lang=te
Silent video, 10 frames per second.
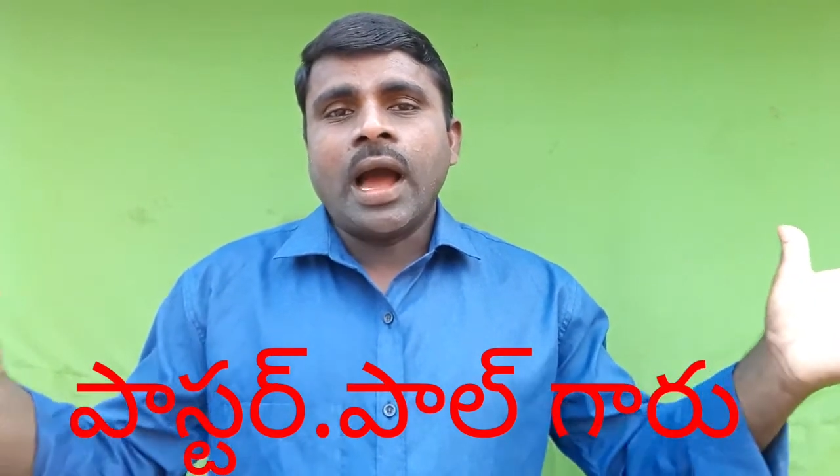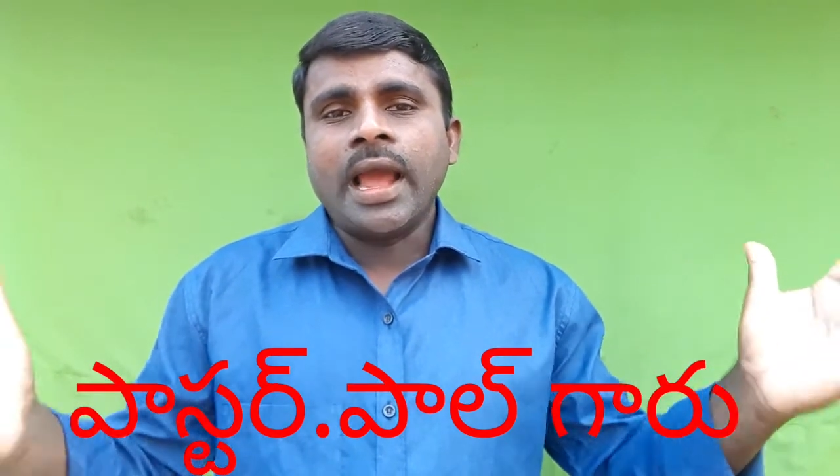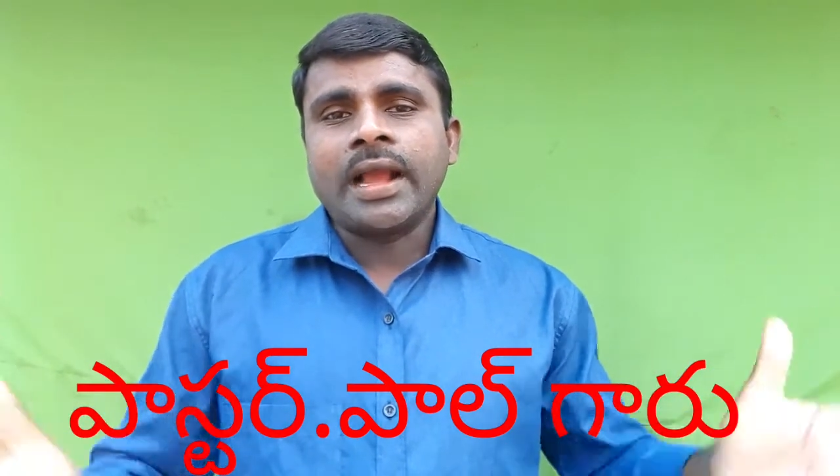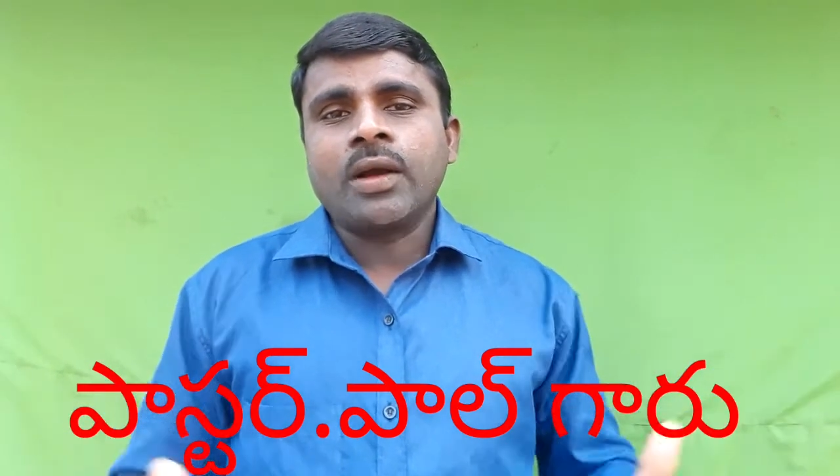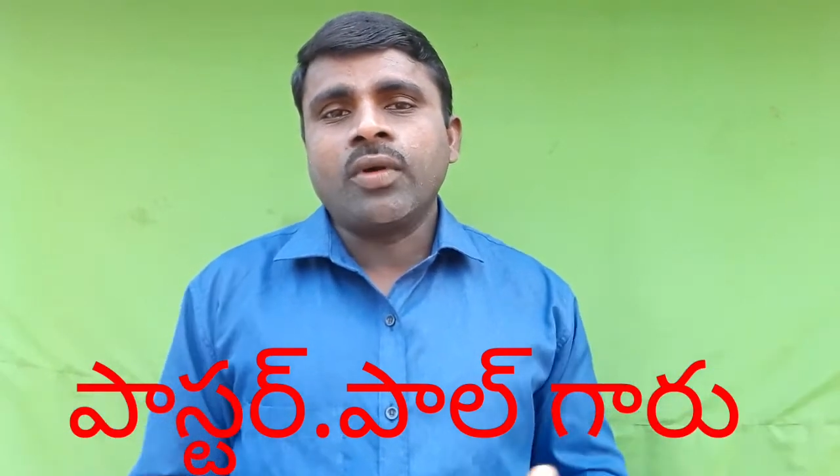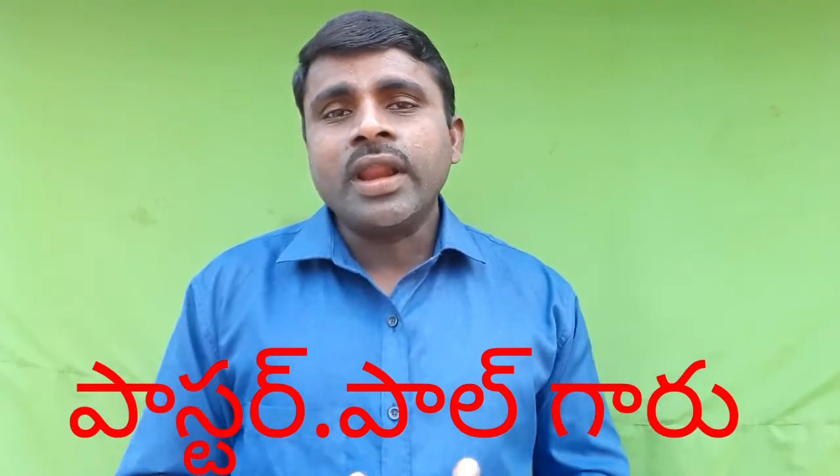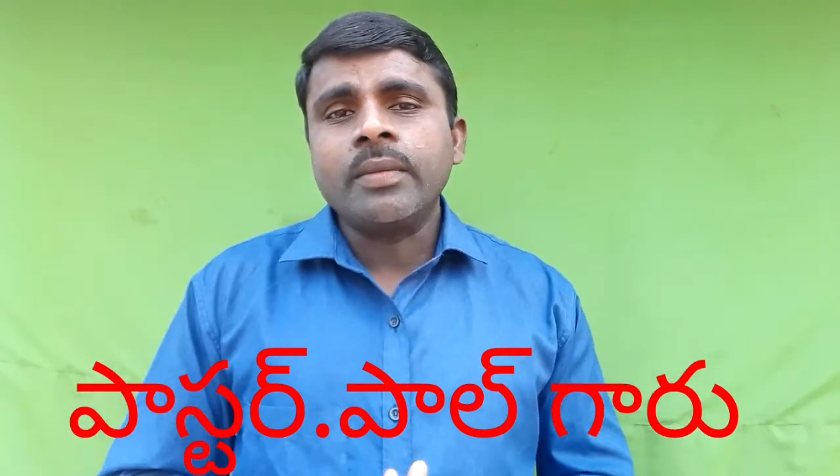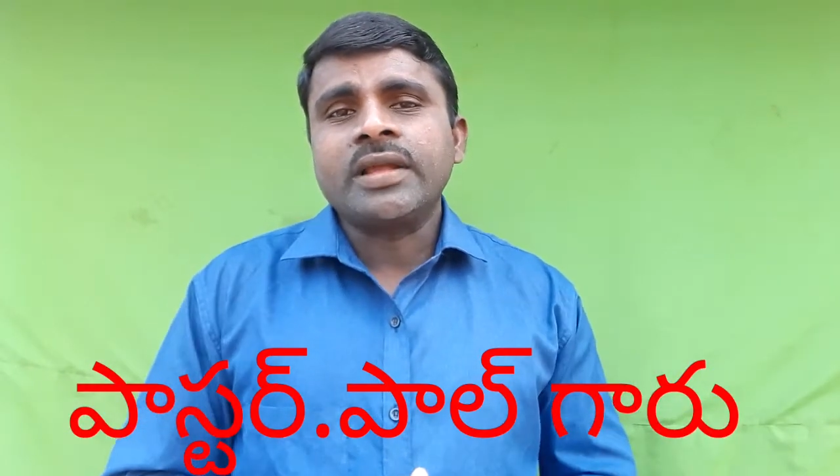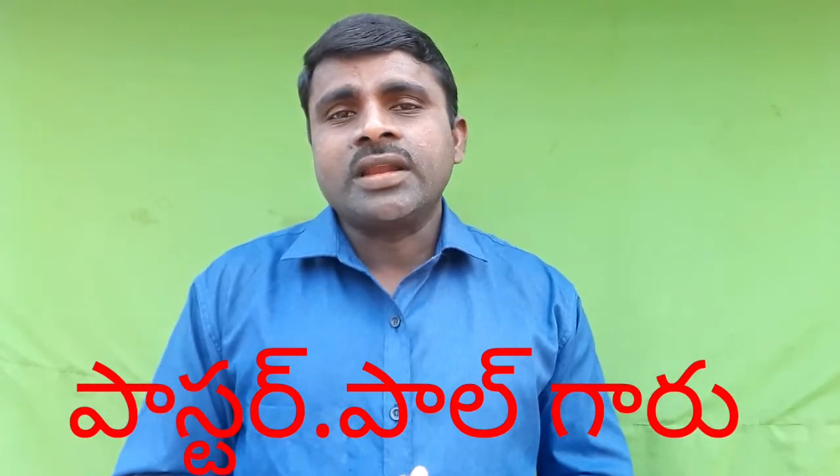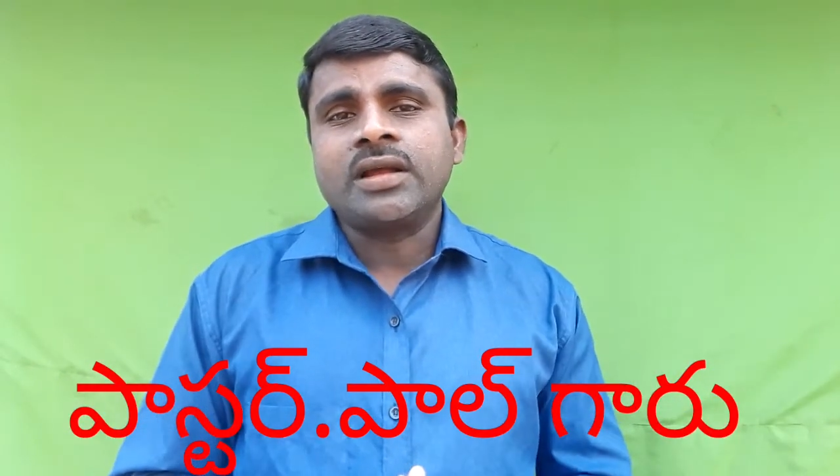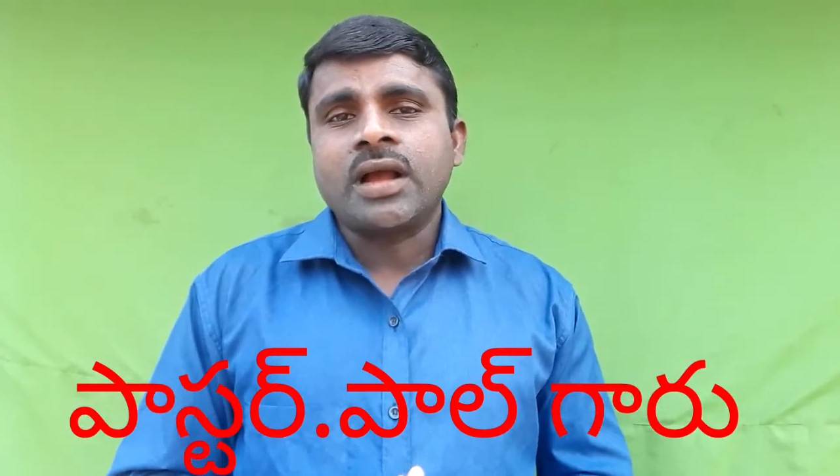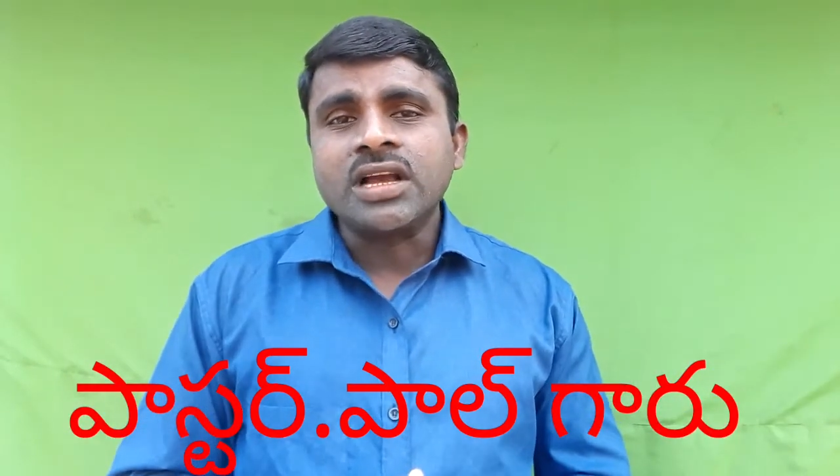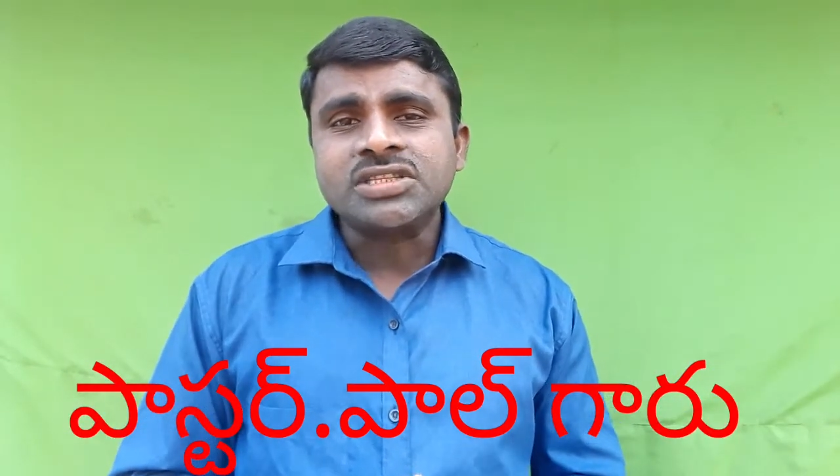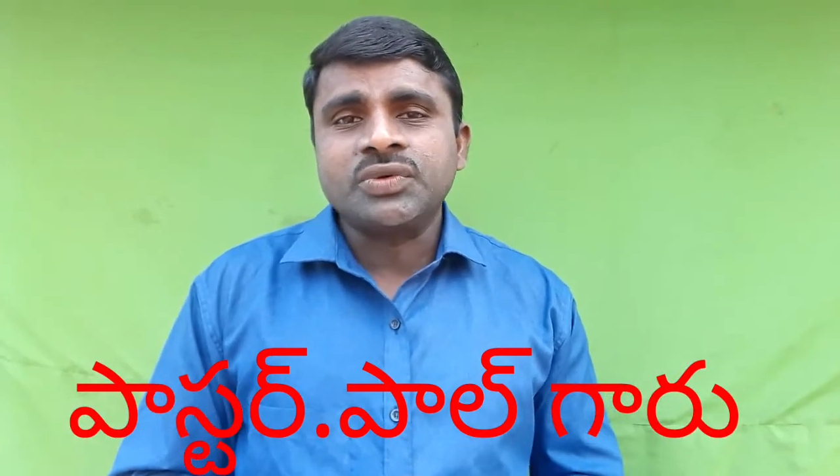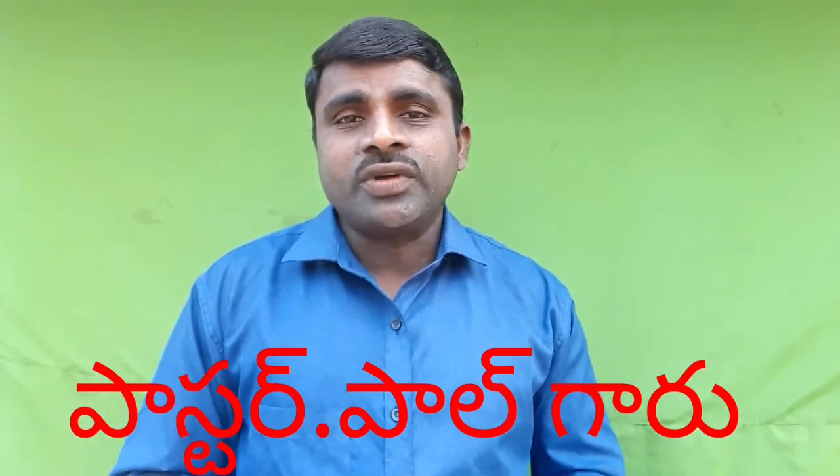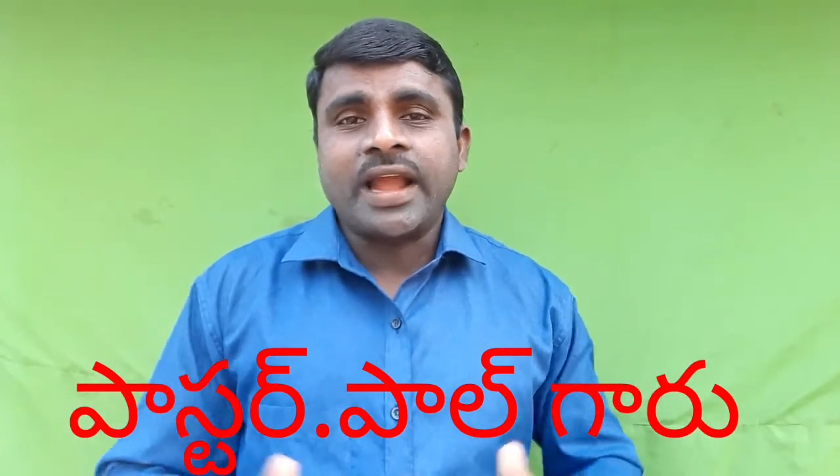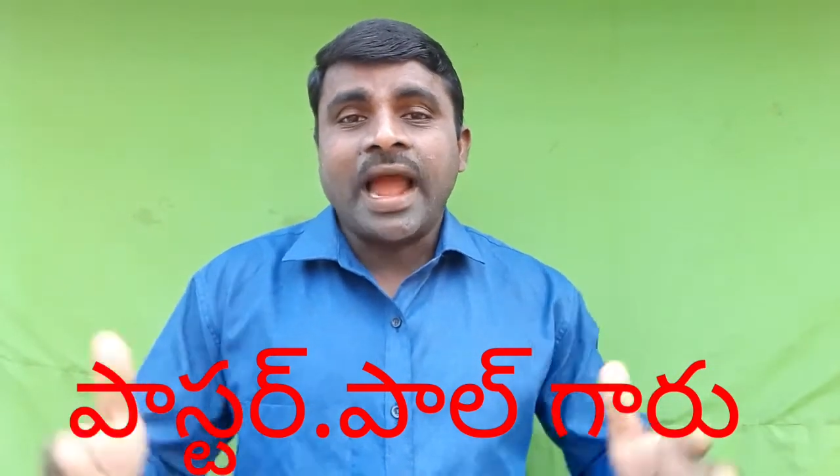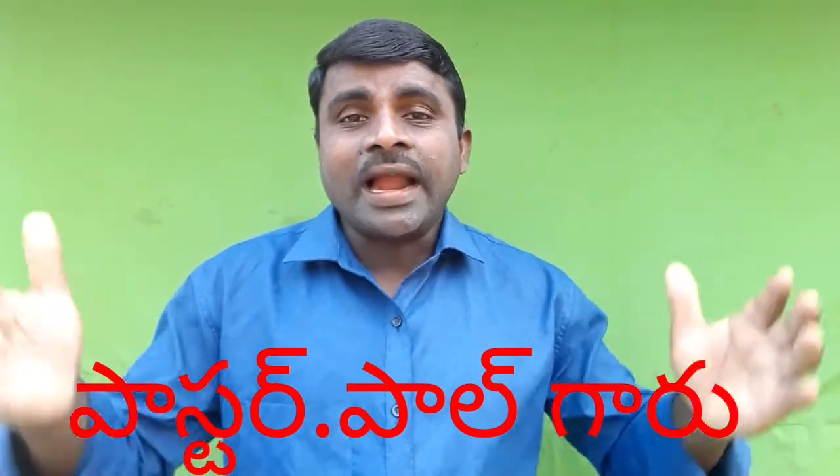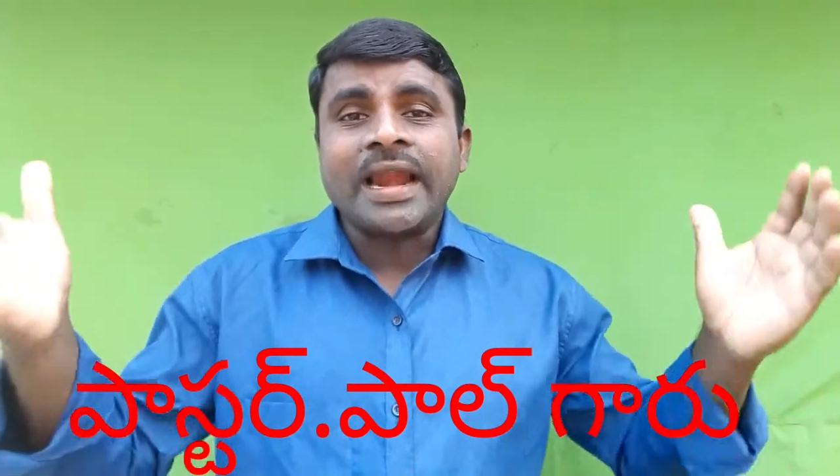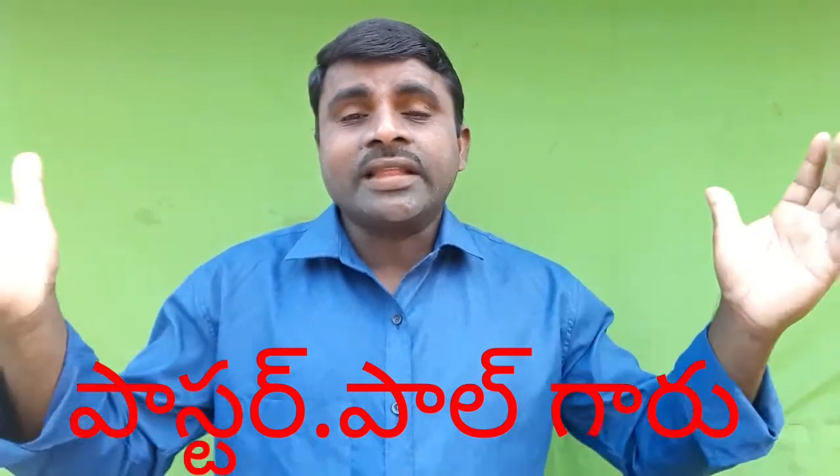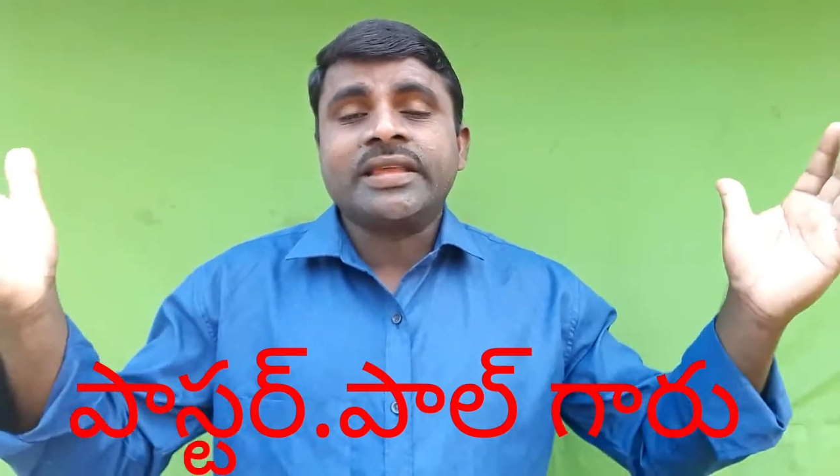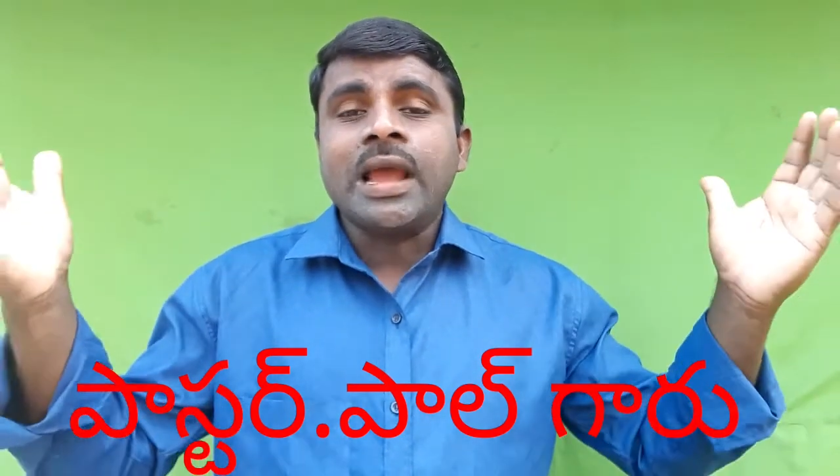ఆ యొక్క గొర్రెల మందలను కాస్తూ ఉంటే అక్కడ